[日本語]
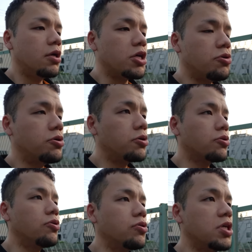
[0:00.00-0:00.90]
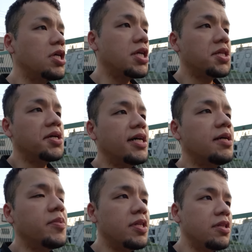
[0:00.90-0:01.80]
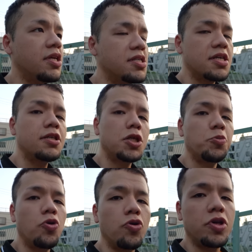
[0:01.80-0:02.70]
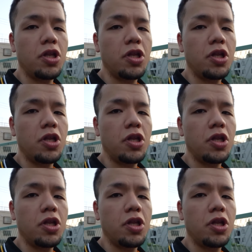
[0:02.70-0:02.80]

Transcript: いろいろと人気なラーメン店さんでも